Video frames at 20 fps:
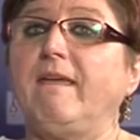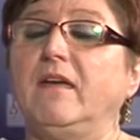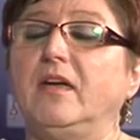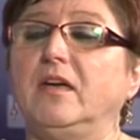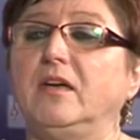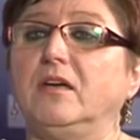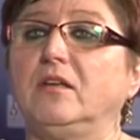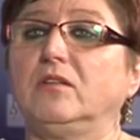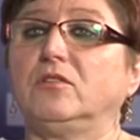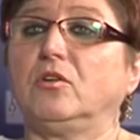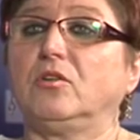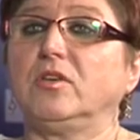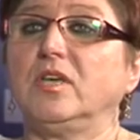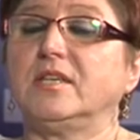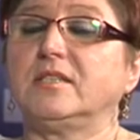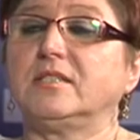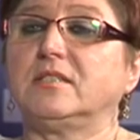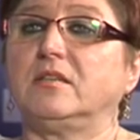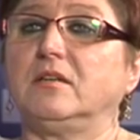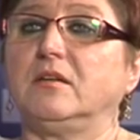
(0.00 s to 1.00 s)
Y, to
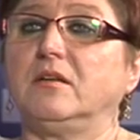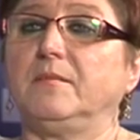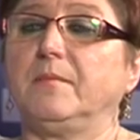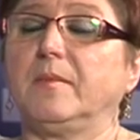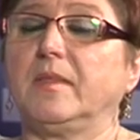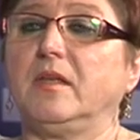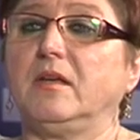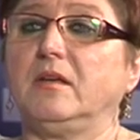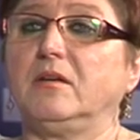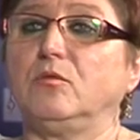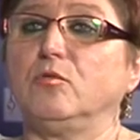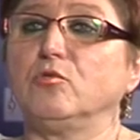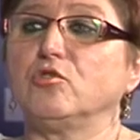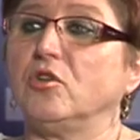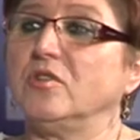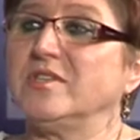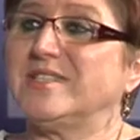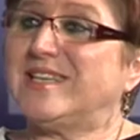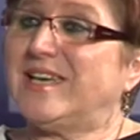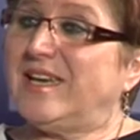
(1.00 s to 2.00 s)
jest y, to
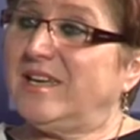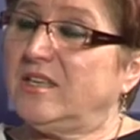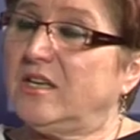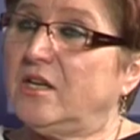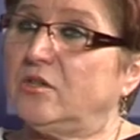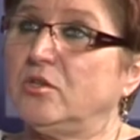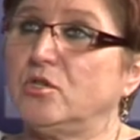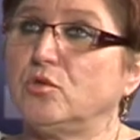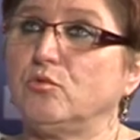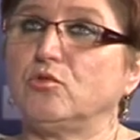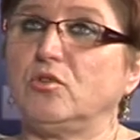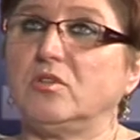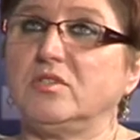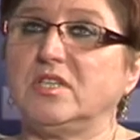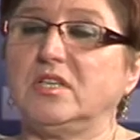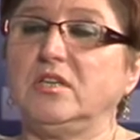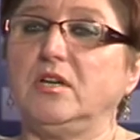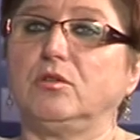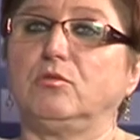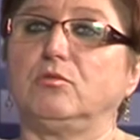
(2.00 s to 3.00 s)
urządzenie, urządzenie, to jest
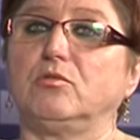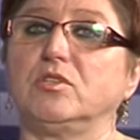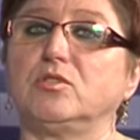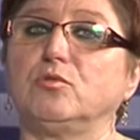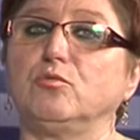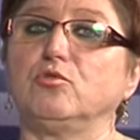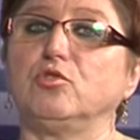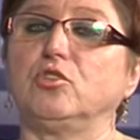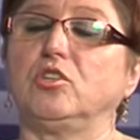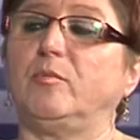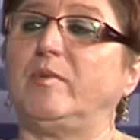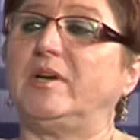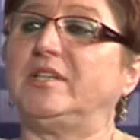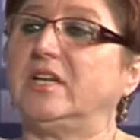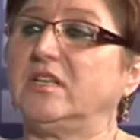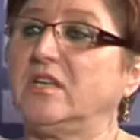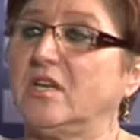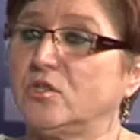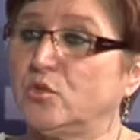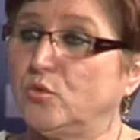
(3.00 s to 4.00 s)
urządzenie, które służy do
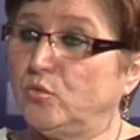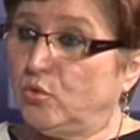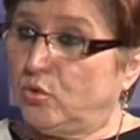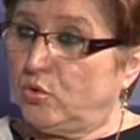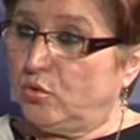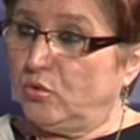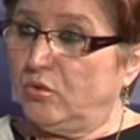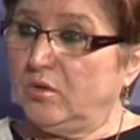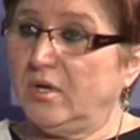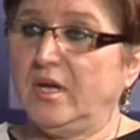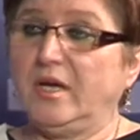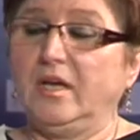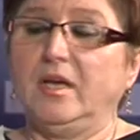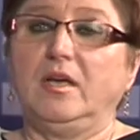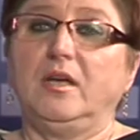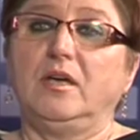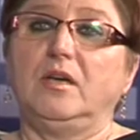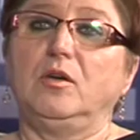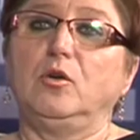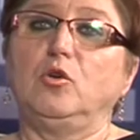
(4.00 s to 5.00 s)
badania słuchu
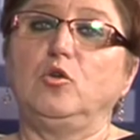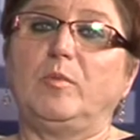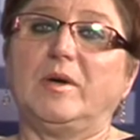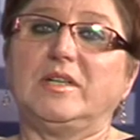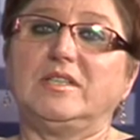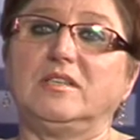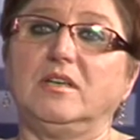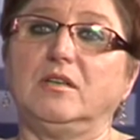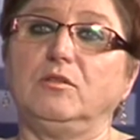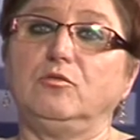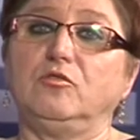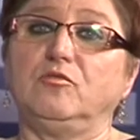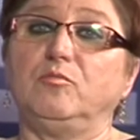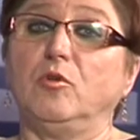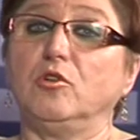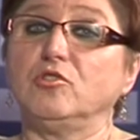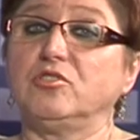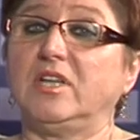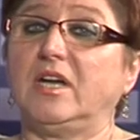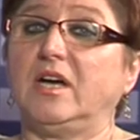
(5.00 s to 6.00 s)
y, u pacjentów.
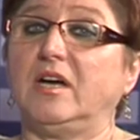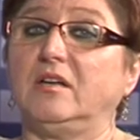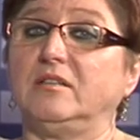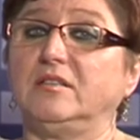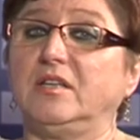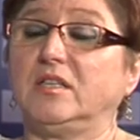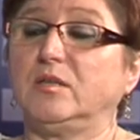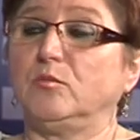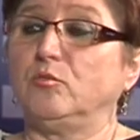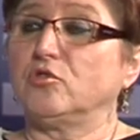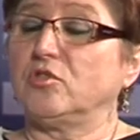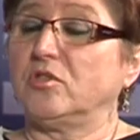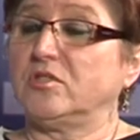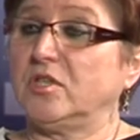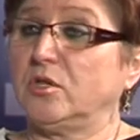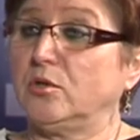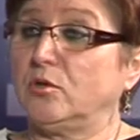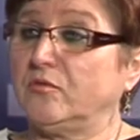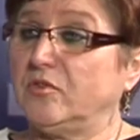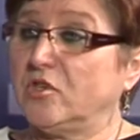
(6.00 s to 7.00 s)
Można na tym
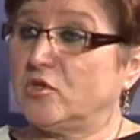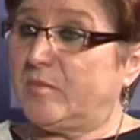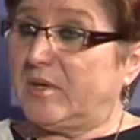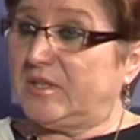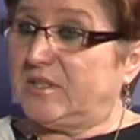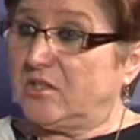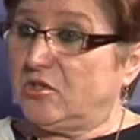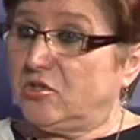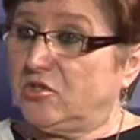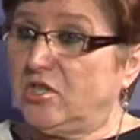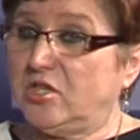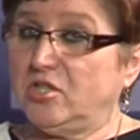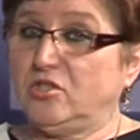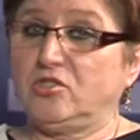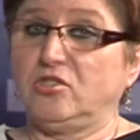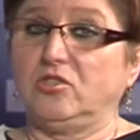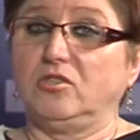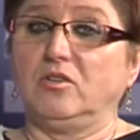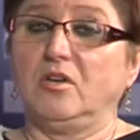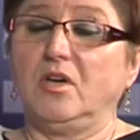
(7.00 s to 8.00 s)
urządzeniu również badać
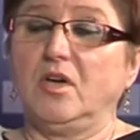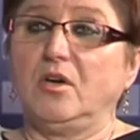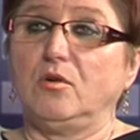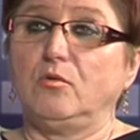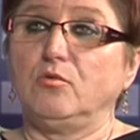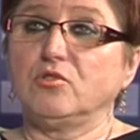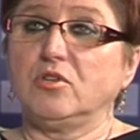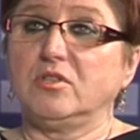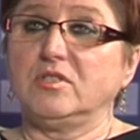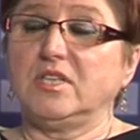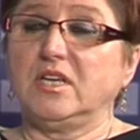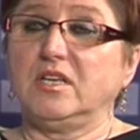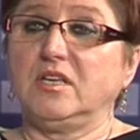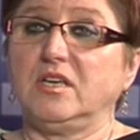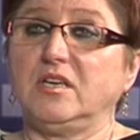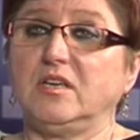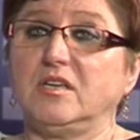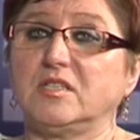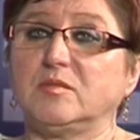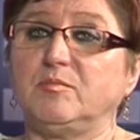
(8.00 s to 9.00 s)
dzieci. Urządzenie
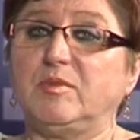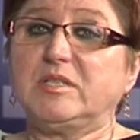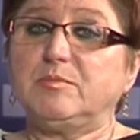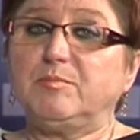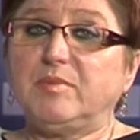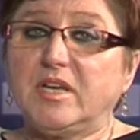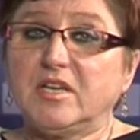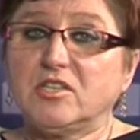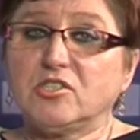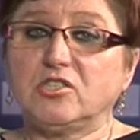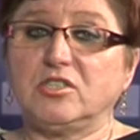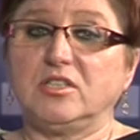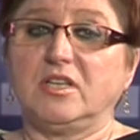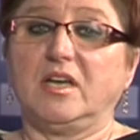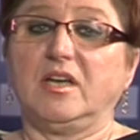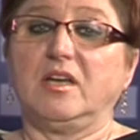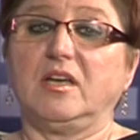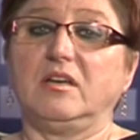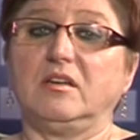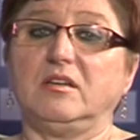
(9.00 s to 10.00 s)
jest
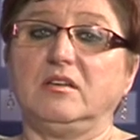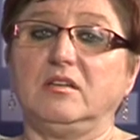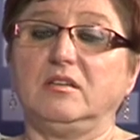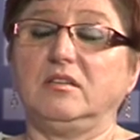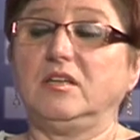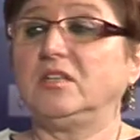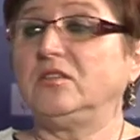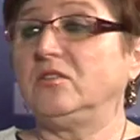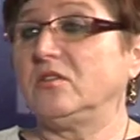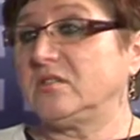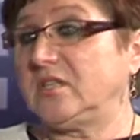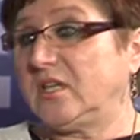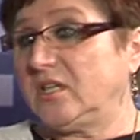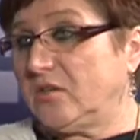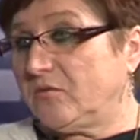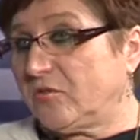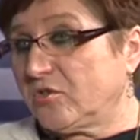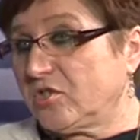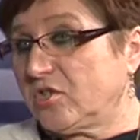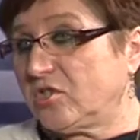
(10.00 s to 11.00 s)
bezpieczne, jedno z
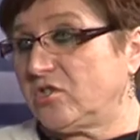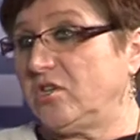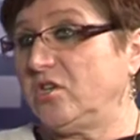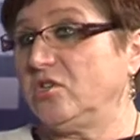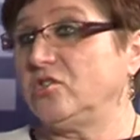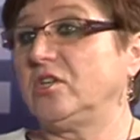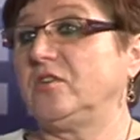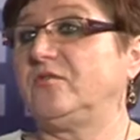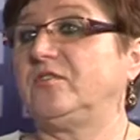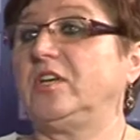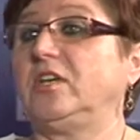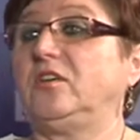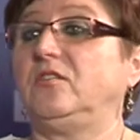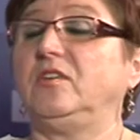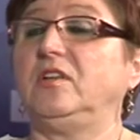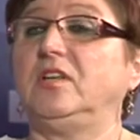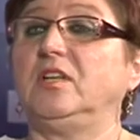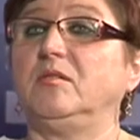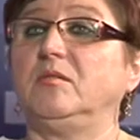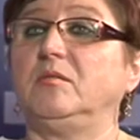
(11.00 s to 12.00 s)
najnowocześniejszych w tej
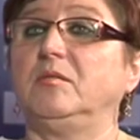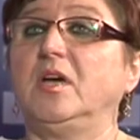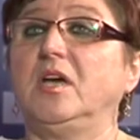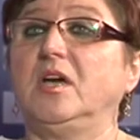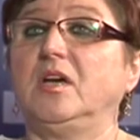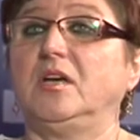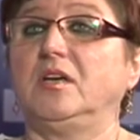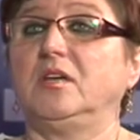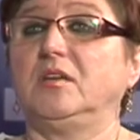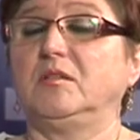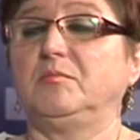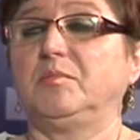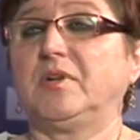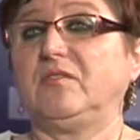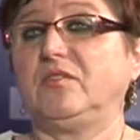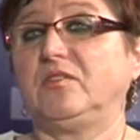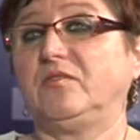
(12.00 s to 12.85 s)
chwili, prawie